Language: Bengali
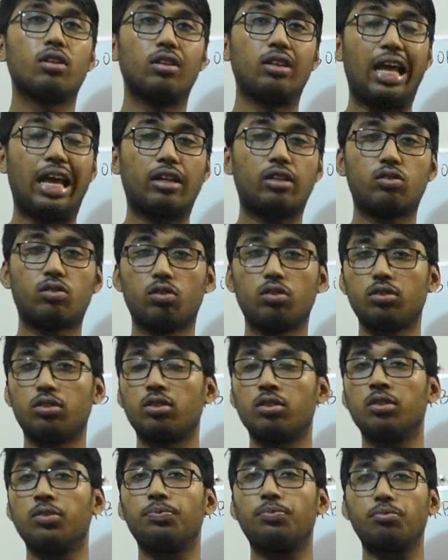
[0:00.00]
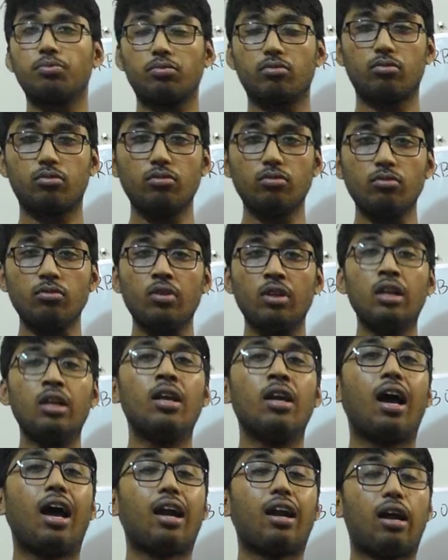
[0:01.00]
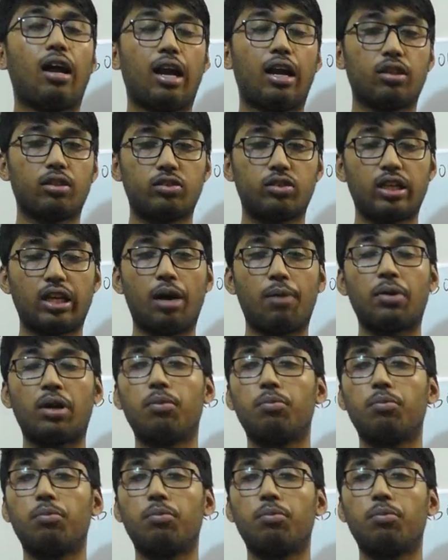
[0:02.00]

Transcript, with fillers: ল্যাকটোজ আর হচ্ছে আমরা